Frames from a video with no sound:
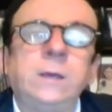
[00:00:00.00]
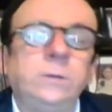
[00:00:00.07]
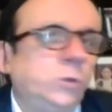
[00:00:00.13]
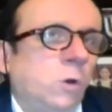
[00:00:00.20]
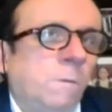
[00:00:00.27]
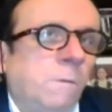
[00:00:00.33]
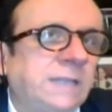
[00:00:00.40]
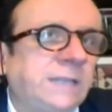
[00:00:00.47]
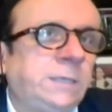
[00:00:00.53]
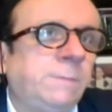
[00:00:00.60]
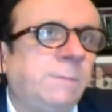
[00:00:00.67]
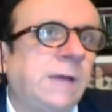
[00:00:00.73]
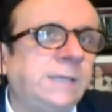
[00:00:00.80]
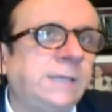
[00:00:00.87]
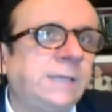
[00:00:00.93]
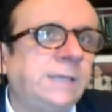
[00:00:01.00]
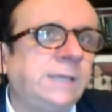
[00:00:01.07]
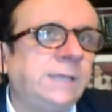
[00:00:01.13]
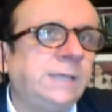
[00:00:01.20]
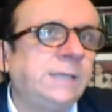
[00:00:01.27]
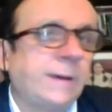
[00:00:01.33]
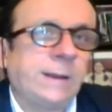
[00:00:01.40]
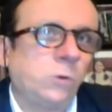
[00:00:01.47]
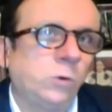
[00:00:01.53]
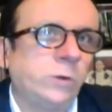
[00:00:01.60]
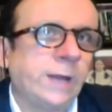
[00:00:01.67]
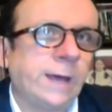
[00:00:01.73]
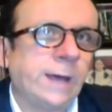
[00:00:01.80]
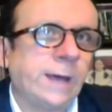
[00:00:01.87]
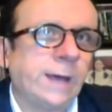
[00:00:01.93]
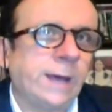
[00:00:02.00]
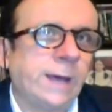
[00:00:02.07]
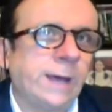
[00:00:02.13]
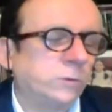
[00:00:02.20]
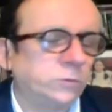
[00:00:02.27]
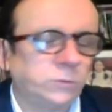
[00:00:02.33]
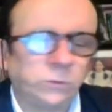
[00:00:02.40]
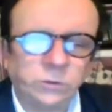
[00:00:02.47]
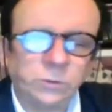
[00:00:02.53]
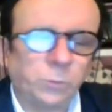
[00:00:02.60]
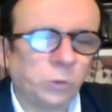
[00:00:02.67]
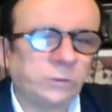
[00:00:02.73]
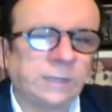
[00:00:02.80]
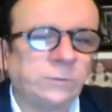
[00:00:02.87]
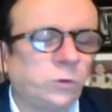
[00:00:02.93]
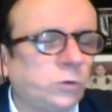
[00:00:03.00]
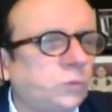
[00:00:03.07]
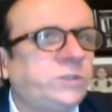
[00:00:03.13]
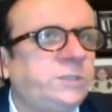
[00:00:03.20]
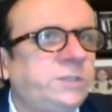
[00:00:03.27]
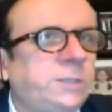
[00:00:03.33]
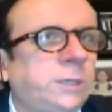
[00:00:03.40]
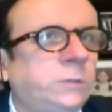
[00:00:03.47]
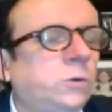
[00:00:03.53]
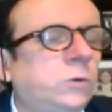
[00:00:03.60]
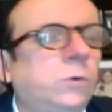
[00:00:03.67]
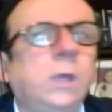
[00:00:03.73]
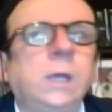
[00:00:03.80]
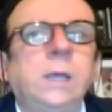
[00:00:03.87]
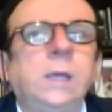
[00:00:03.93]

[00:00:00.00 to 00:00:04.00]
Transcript: no maximalistas, para lograr acuerdos. Entonces, por lo tanto, yo sí siento